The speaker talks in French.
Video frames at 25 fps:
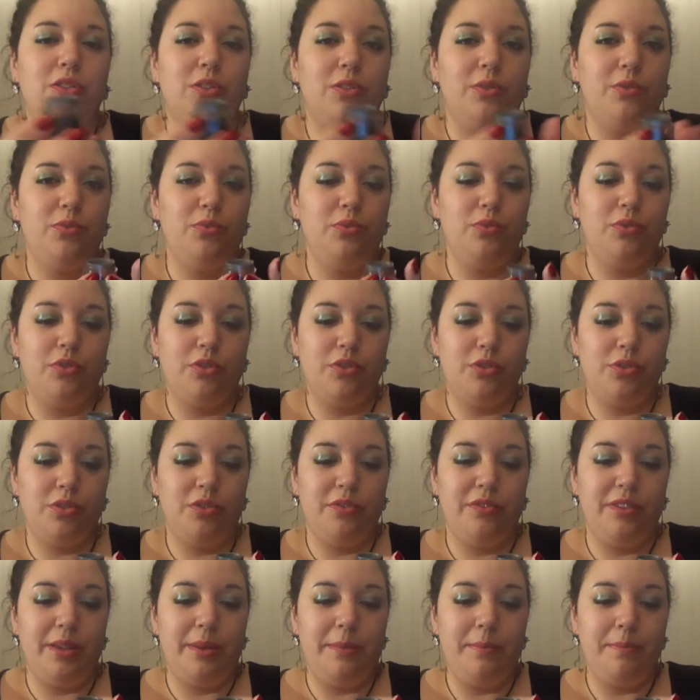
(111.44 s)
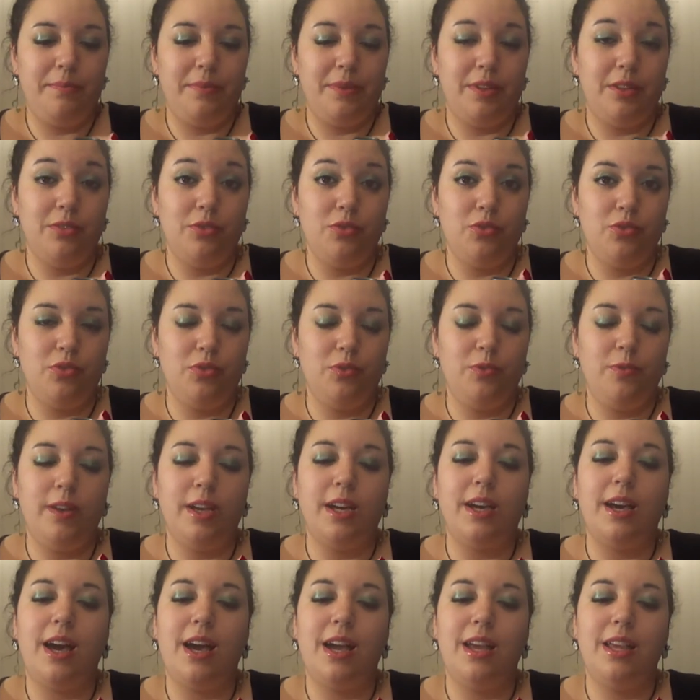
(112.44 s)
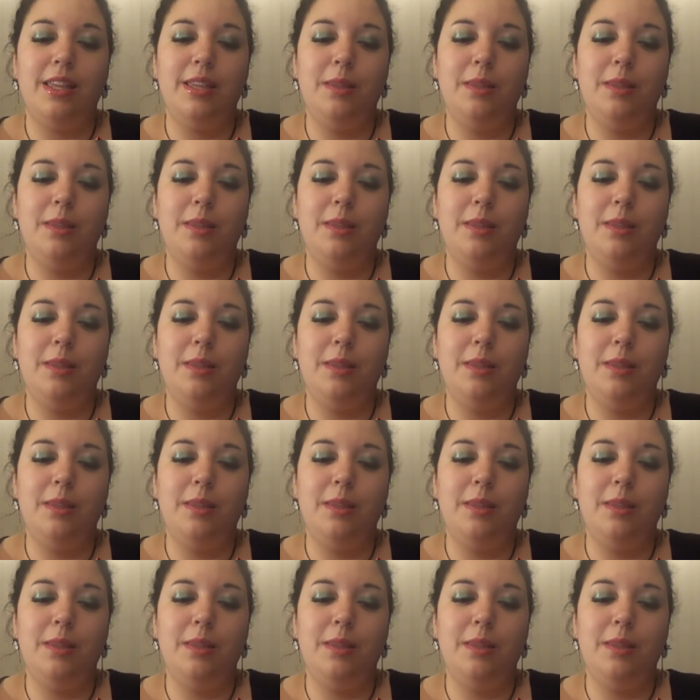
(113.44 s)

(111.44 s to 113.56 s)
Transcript: quand vous recevez, juste faire